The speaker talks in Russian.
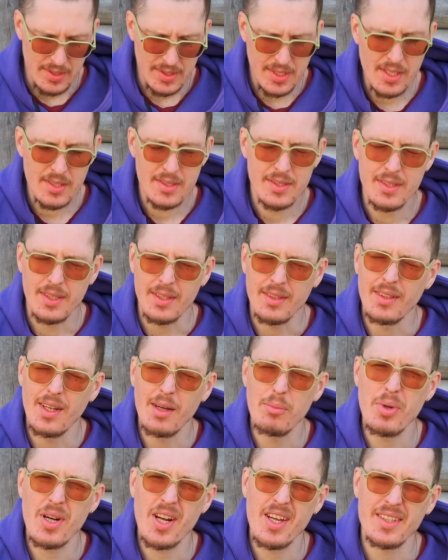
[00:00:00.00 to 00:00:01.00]
Сердце
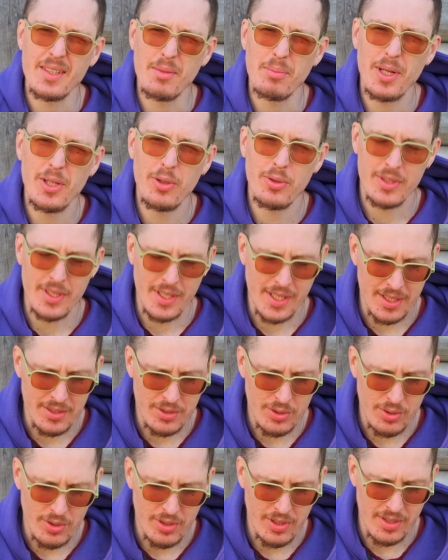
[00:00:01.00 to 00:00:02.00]
аппарата полетный
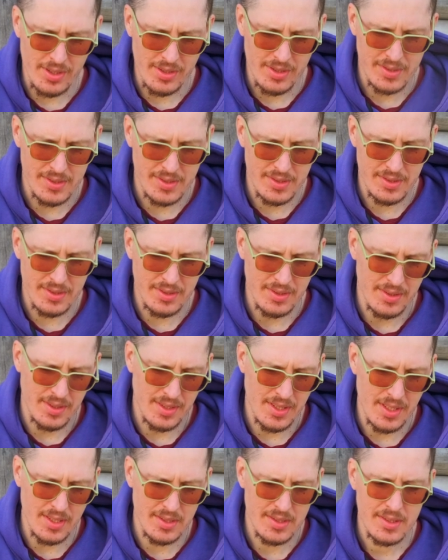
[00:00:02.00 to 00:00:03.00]
контроллер с
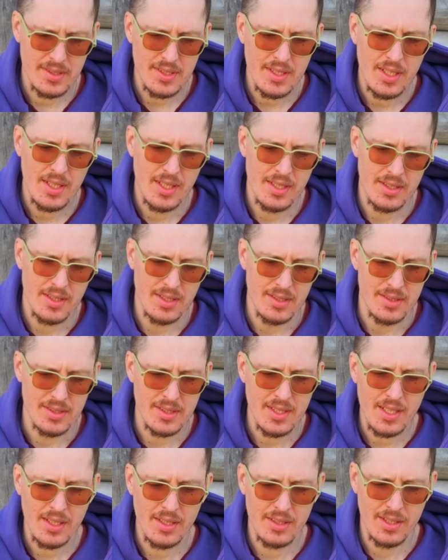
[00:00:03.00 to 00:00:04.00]
ESC это
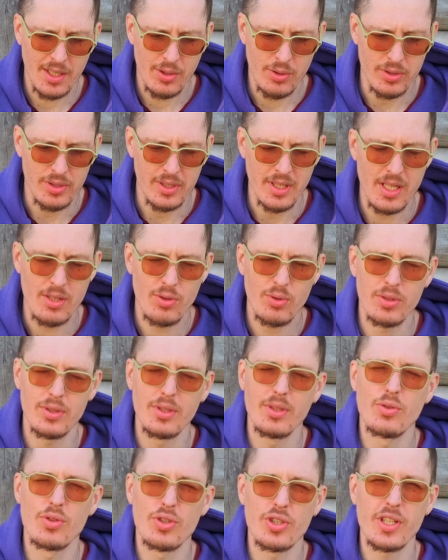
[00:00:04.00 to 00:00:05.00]
стек, такой
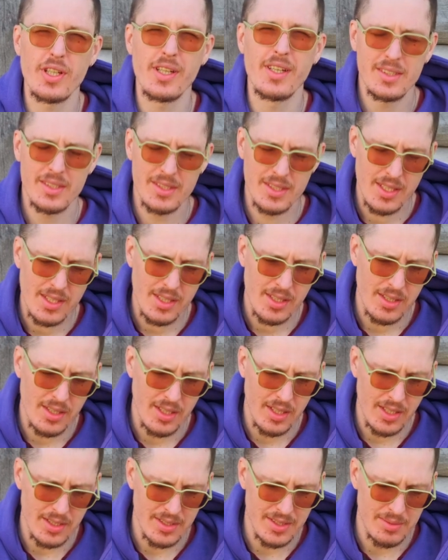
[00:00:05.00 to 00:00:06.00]
народный уже стек от